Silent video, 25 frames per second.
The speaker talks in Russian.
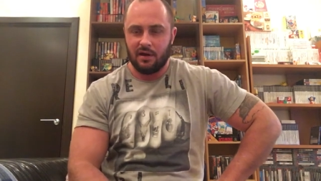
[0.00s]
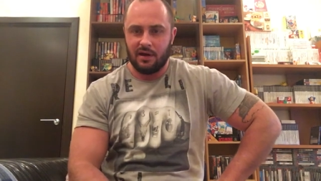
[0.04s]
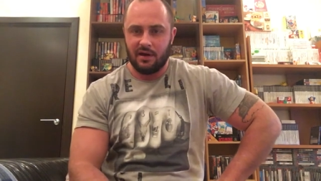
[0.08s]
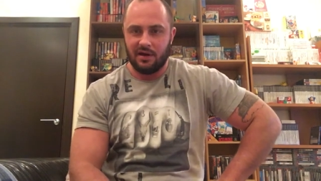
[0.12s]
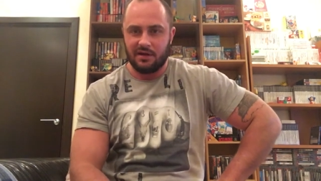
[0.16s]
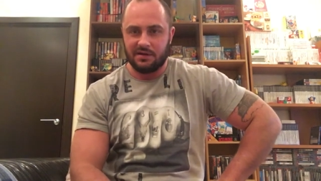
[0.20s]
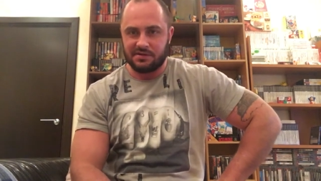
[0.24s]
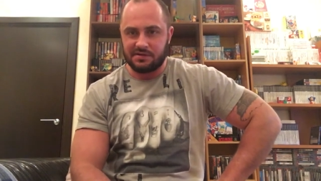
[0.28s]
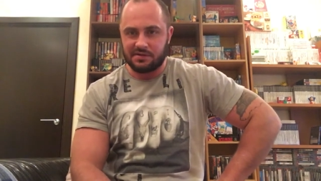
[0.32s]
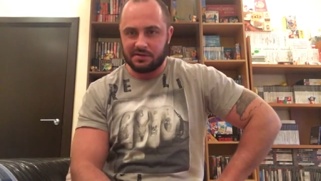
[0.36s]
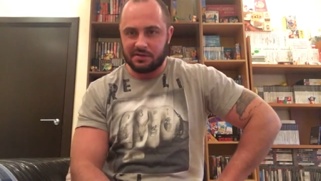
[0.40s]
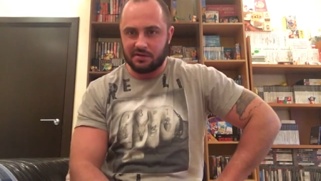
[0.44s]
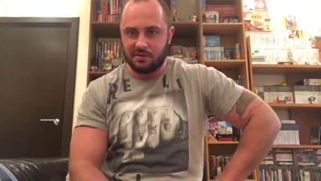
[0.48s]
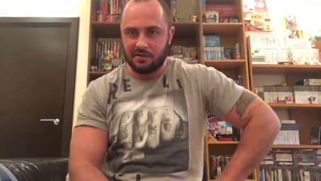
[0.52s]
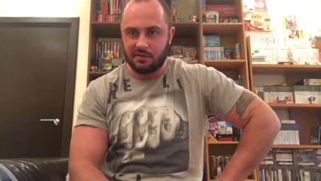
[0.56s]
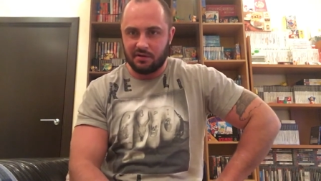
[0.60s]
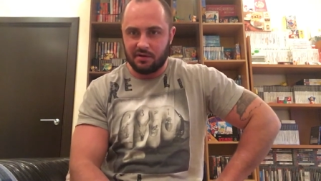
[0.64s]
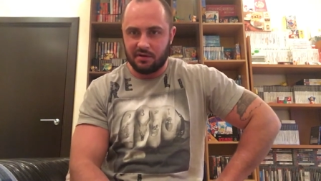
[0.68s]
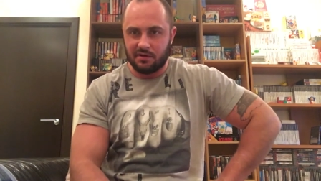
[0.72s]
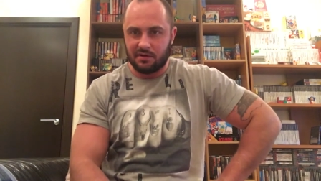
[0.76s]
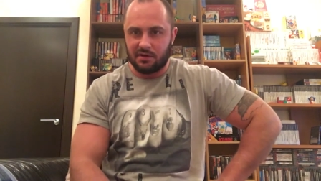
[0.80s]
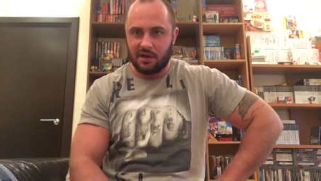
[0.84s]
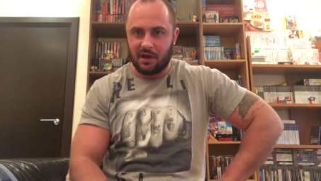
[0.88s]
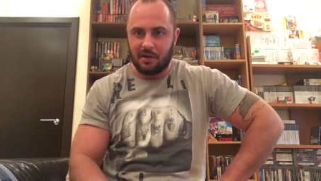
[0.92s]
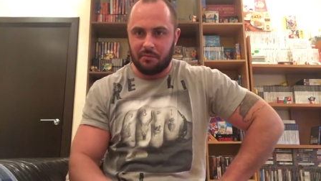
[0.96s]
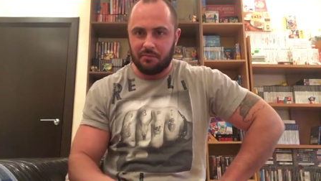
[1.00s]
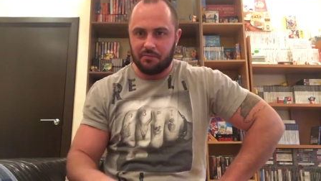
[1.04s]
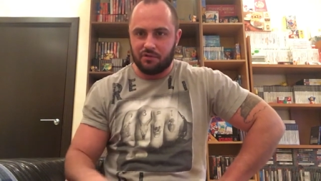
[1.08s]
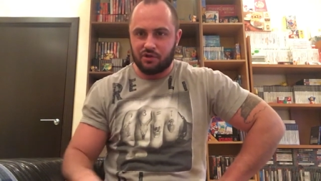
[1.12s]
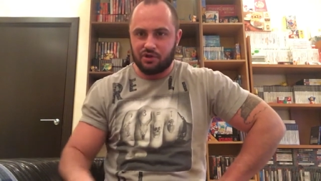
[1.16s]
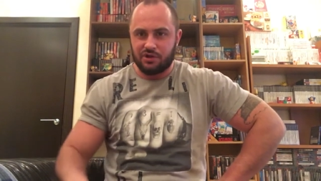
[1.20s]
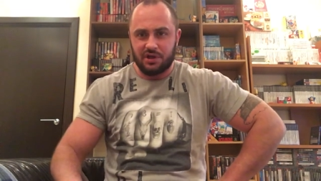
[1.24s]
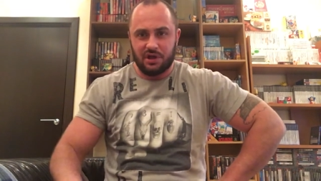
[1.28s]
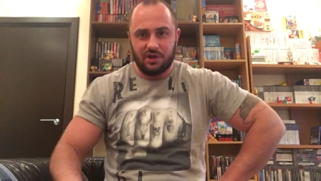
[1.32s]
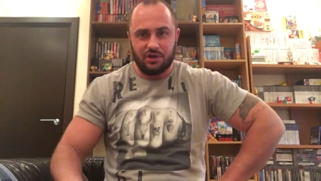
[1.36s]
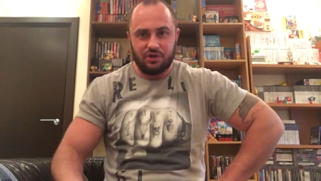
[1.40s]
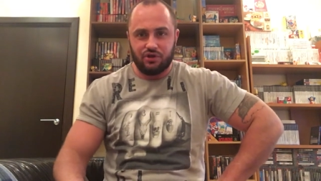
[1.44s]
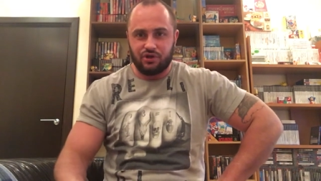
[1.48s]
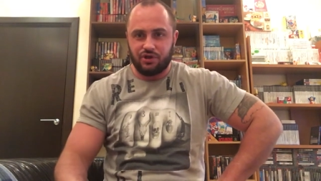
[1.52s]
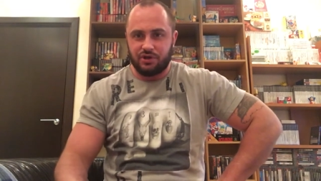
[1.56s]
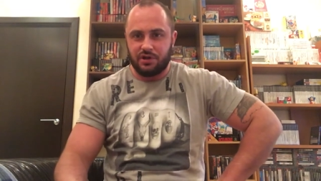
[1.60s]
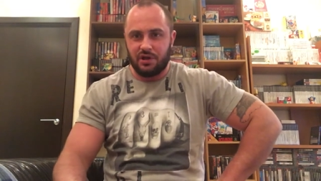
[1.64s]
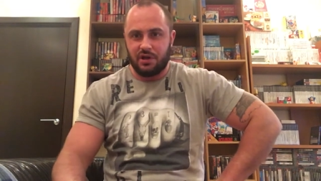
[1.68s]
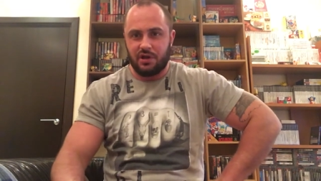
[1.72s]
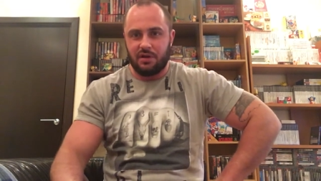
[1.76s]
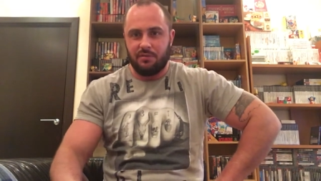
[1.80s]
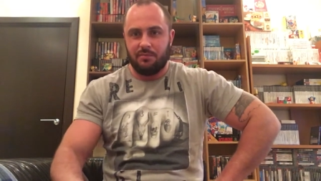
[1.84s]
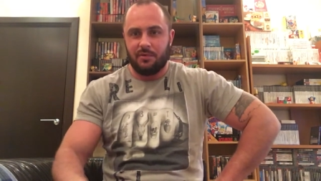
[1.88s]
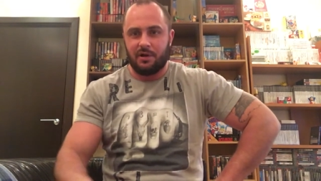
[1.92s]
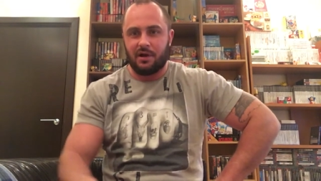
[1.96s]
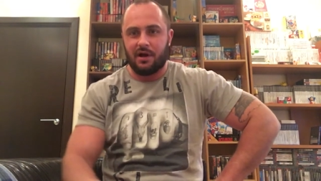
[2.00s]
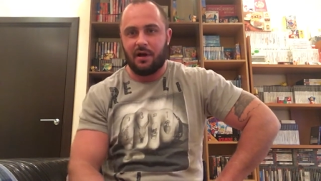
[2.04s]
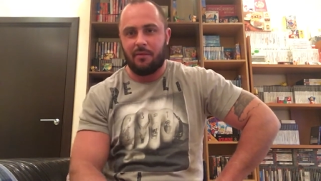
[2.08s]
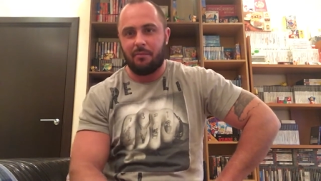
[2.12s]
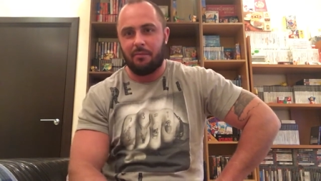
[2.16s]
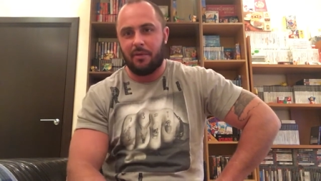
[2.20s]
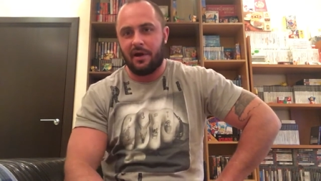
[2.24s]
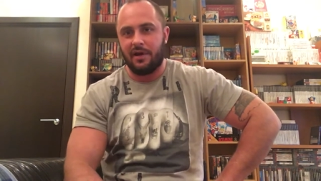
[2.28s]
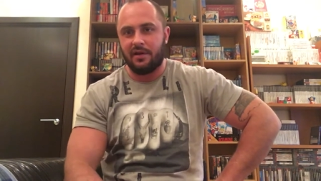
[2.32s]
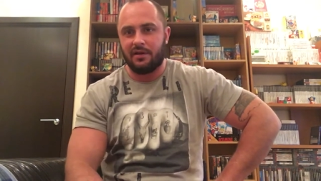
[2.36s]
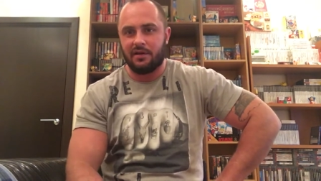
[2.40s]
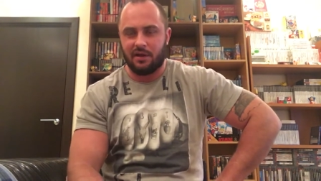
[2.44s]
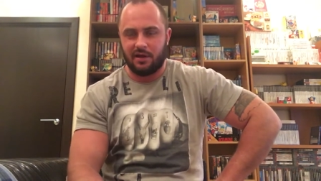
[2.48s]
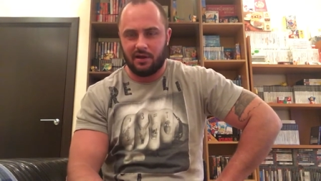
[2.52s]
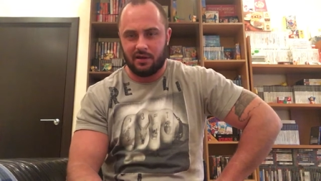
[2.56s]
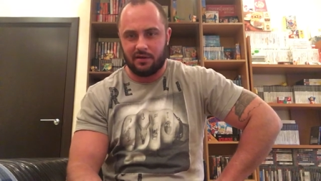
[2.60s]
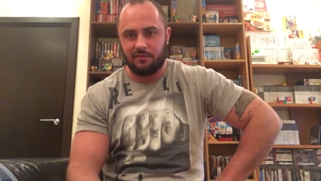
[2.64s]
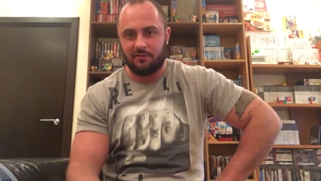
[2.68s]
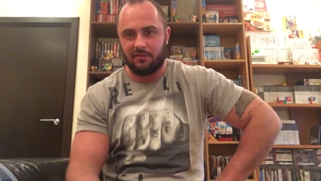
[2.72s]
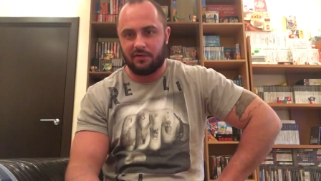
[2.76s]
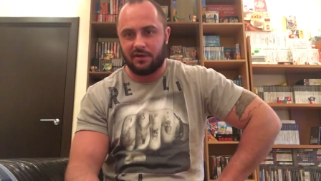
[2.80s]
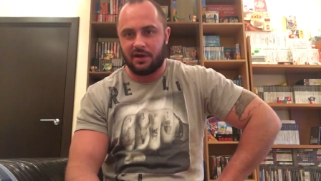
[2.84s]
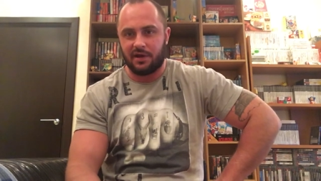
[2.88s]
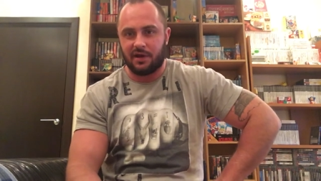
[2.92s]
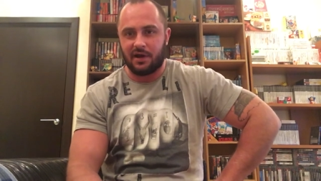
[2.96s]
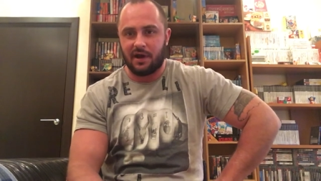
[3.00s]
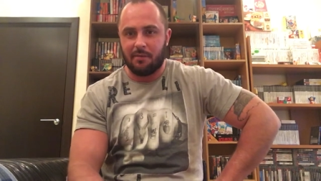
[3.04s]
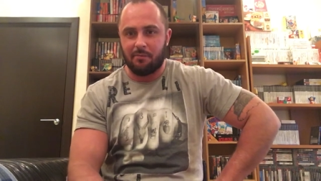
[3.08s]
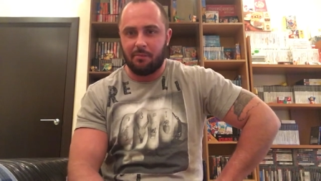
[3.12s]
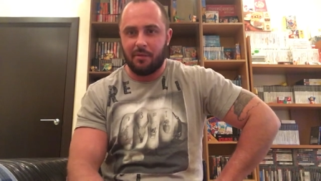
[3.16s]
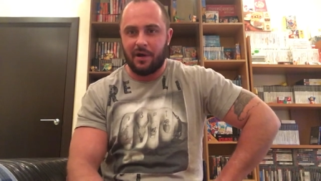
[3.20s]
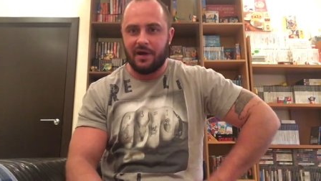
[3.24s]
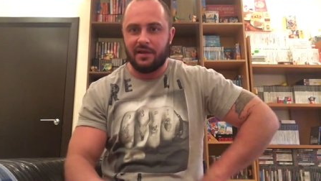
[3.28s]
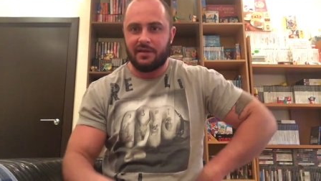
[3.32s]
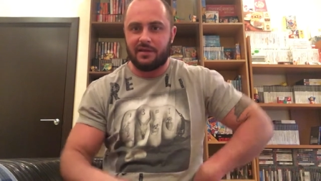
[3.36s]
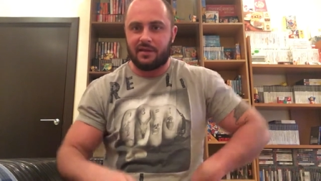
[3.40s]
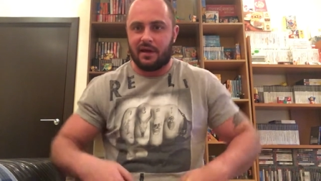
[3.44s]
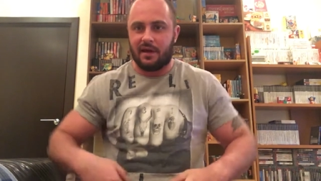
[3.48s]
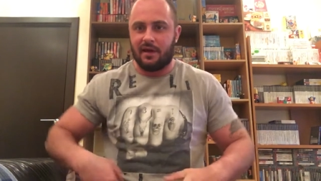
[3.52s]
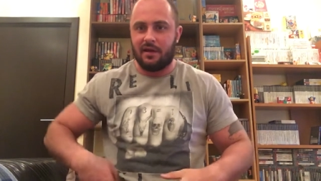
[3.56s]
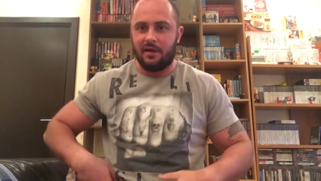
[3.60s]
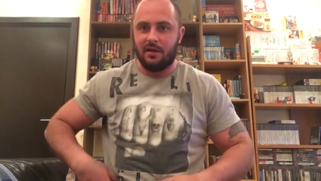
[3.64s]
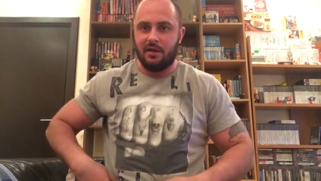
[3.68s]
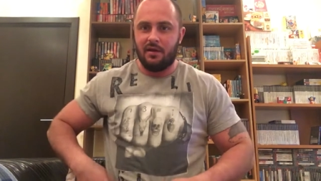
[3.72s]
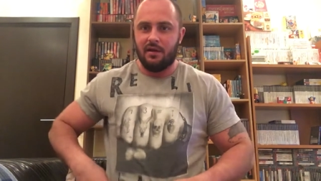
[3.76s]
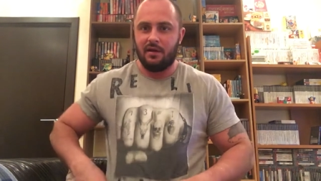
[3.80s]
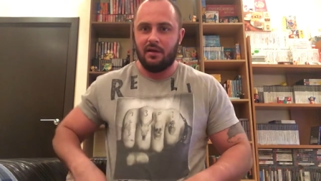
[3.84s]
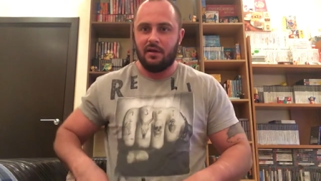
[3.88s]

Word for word: Э, Там 64 мегабайта, э, этого гигабайта.